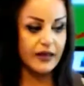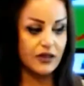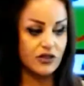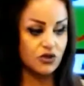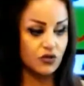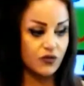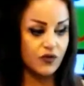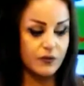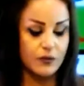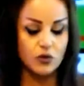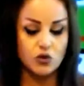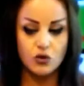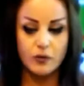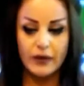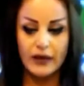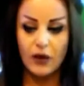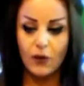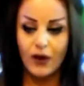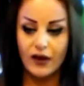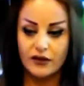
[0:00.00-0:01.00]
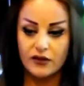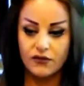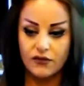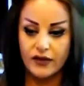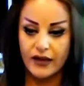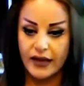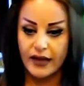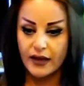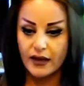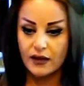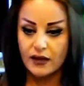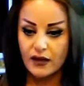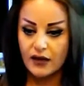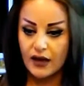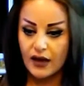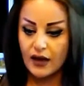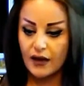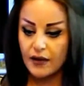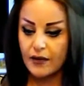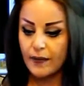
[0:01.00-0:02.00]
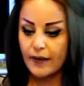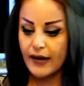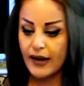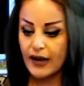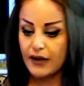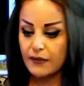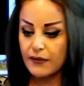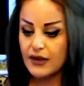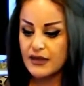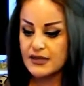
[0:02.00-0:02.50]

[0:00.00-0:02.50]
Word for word: في موجود باللوحة طفلين عبارة عن ماذا